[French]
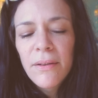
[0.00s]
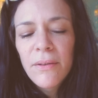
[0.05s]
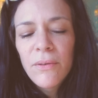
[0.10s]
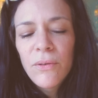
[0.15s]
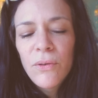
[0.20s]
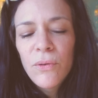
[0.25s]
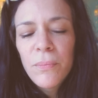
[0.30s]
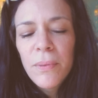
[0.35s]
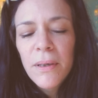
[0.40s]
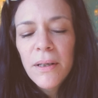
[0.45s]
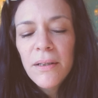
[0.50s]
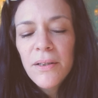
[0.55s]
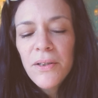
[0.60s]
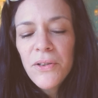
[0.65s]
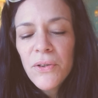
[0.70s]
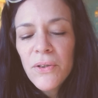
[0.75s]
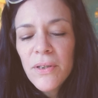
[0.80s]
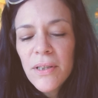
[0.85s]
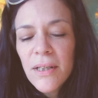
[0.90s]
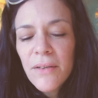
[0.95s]
De
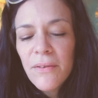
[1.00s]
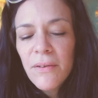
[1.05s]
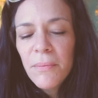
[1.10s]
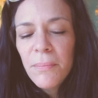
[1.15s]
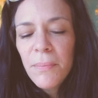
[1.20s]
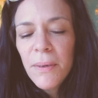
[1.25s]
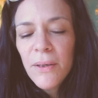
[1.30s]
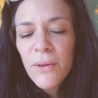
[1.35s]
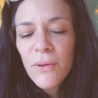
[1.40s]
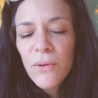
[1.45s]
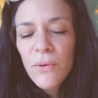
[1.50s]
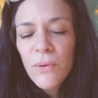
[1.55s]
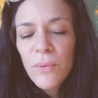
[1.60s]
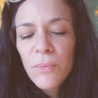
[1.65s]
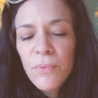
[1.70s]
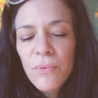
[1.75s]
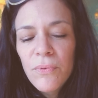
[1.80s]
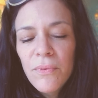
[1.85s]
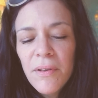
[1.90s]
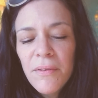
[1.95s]
brun, je ne savais pas que l'on
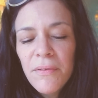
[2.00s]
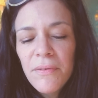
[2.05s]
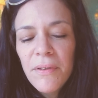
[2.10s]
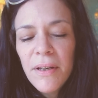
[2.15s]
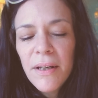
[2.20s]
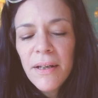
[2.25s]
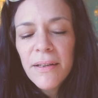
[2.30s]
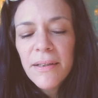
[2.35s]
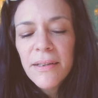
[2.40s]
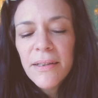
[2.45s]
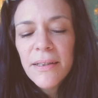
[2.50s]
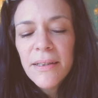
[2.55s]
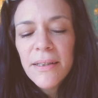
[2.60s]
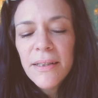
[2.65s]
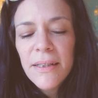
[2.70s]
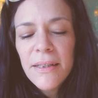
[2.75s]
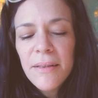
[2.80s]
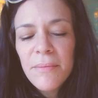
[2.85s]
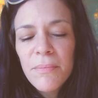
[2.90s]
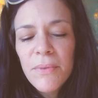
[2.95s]
pouvait faire
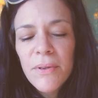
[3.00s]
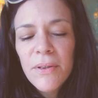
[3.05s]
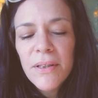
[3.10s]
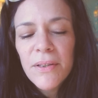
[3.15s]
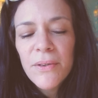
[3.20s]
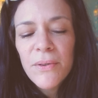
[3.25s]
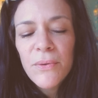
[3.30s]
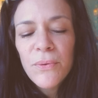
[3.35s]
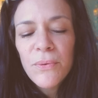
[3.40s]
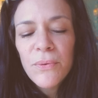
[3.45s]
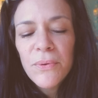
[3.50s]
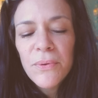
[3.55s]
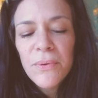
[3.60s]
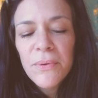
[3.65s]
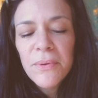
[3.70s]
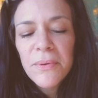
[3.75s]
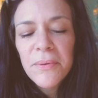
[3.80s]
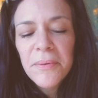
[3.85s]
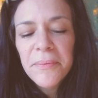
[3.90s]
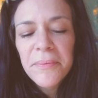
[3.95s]
ainsi. Bonne
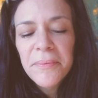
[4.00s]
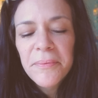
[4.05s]
astuce.